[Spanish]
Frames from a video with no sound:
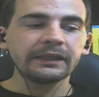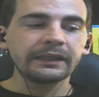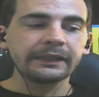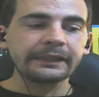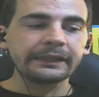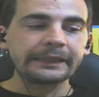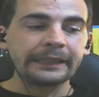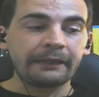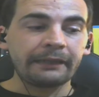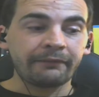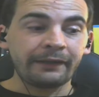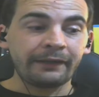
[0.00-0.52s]

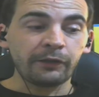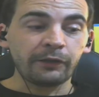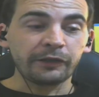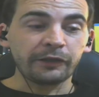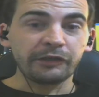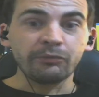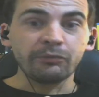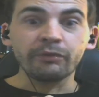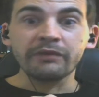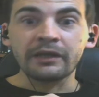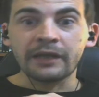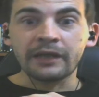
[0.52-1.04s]
que la verdad que lo hace
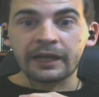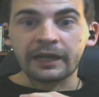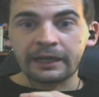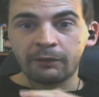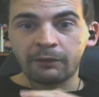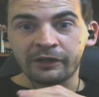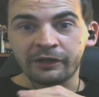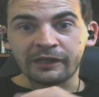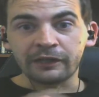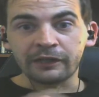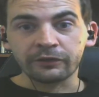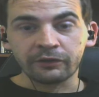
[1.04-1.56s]
muy bien acá
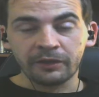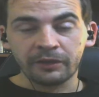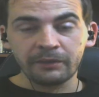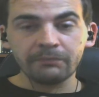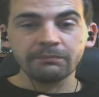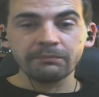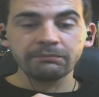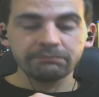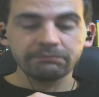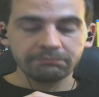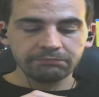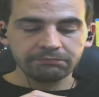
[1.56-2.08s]
Willie Nelson, ¿eh?
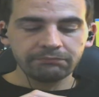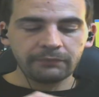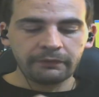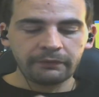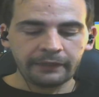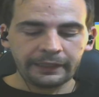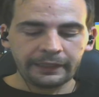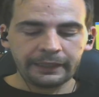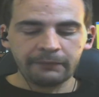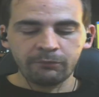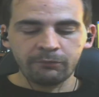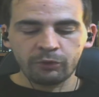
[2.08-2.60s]
la
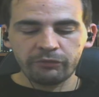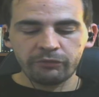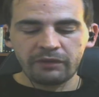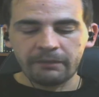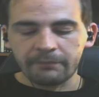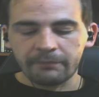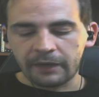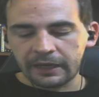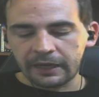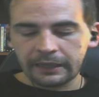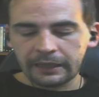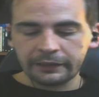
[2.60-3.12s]
verdad que muy
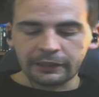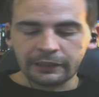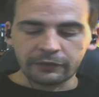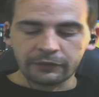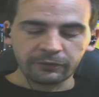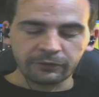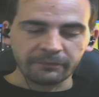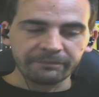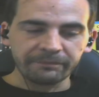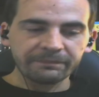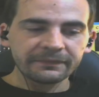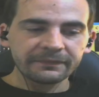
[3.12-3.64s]
bien acá
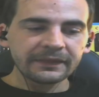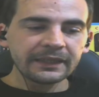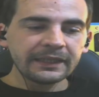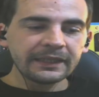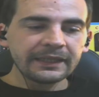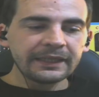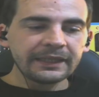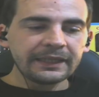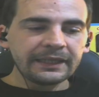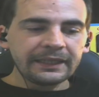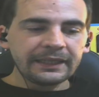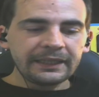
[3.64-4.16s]
Nelson.
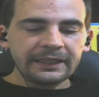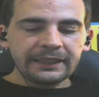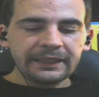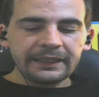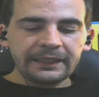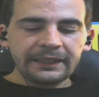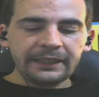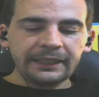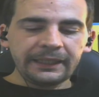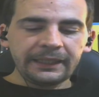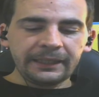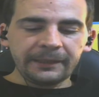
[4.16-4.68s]

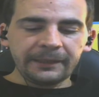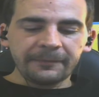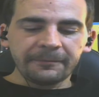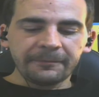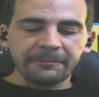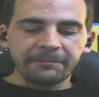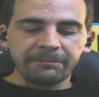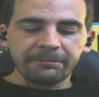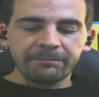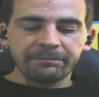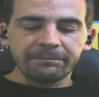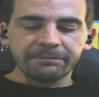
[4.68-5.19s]

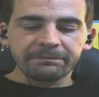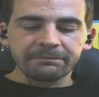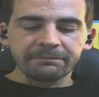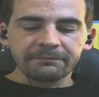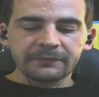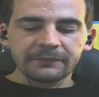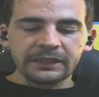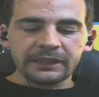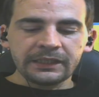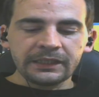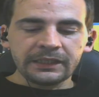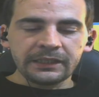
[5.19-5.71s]
Em,
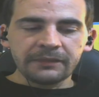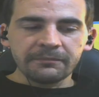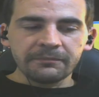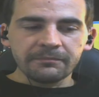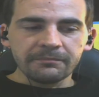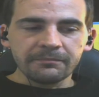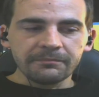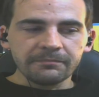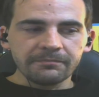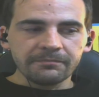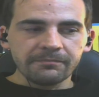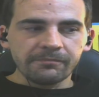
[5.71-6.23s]
y
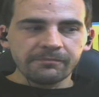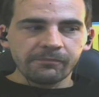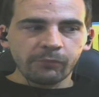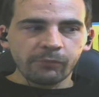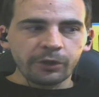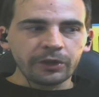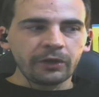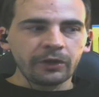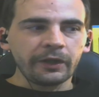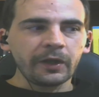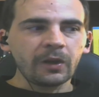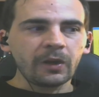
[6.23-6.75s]

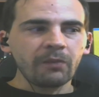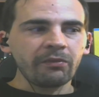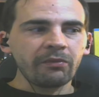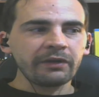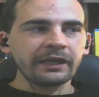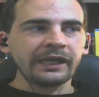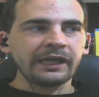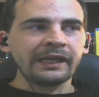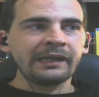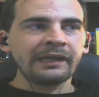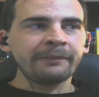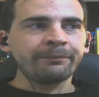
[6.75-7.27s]
bueno, es como
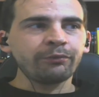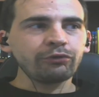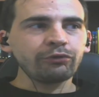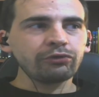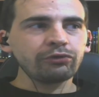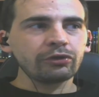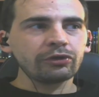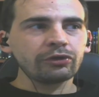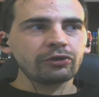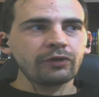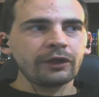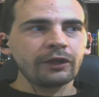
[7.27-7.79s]
que él
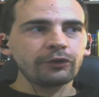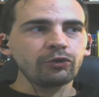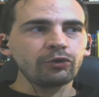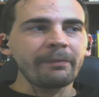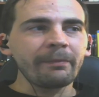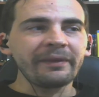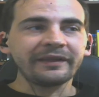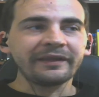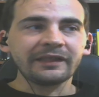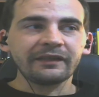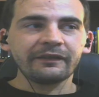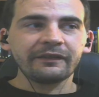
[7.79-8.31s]
puso todas sus
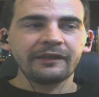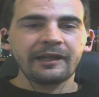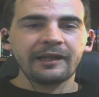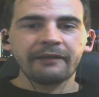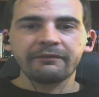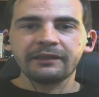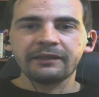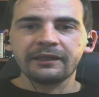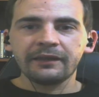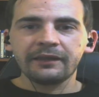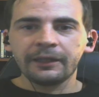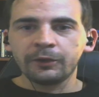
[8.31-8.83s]
metas de la
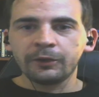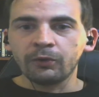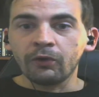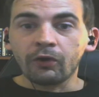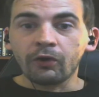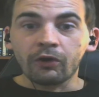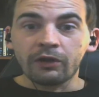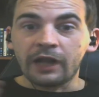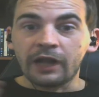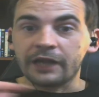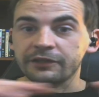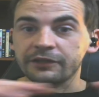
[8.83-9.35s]
vida en un
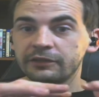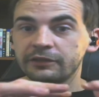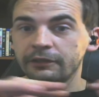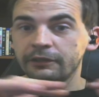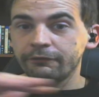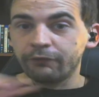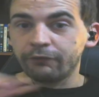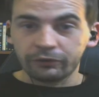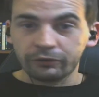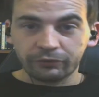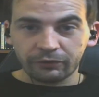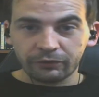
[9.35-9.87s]
collage de
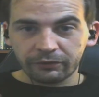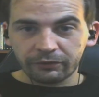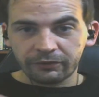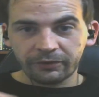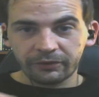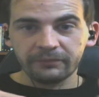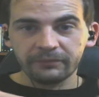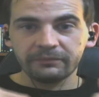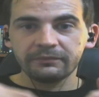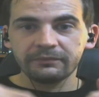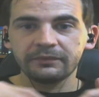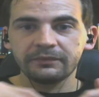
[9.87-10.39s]
fotos,
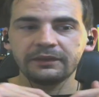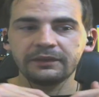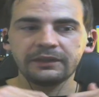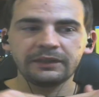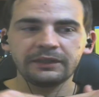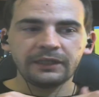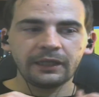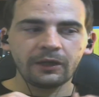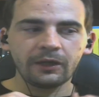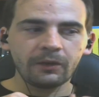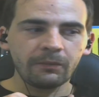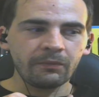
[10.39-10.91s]
¿no?
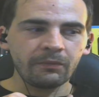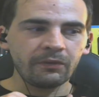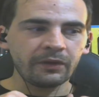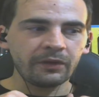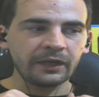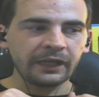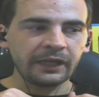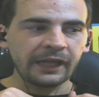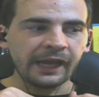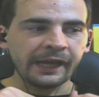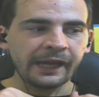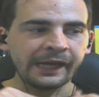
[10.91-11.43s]
Y es como
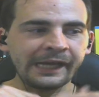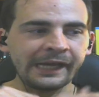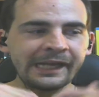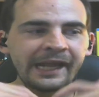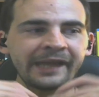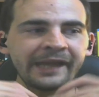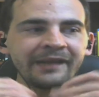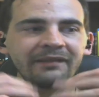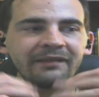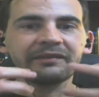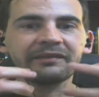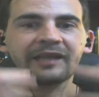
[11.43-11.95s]
que él
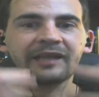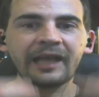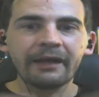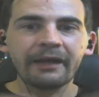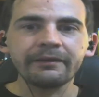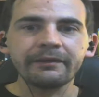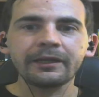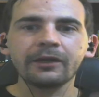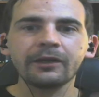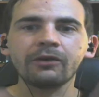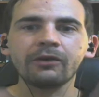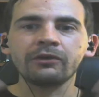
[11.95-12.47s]
ahí se
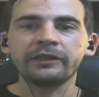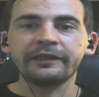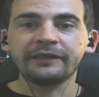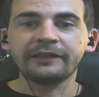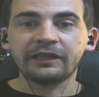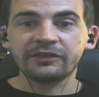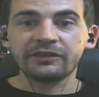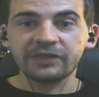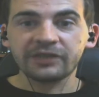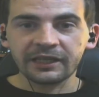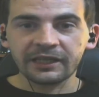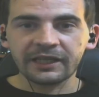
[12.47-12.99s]
abre con esta
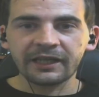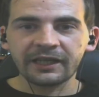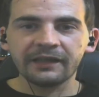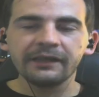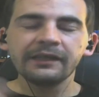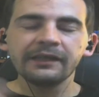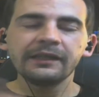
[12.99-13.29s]
chica